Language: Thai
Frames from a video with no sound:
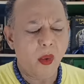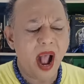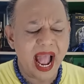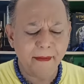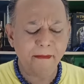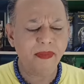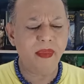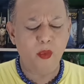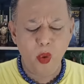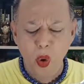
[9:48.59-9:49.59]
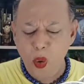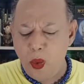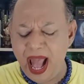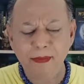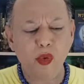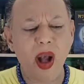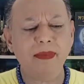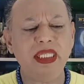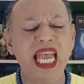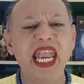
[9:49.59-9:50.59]
ความ วู่วาม ควา
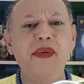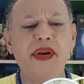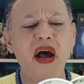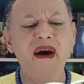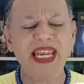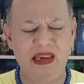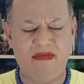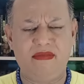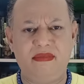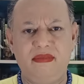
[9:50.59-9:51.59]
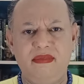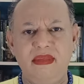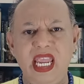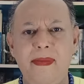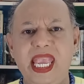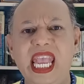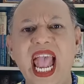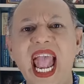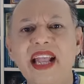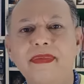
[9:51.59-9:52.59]
มใจร้อน เห็นมี
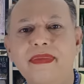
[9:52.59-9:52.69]
คะ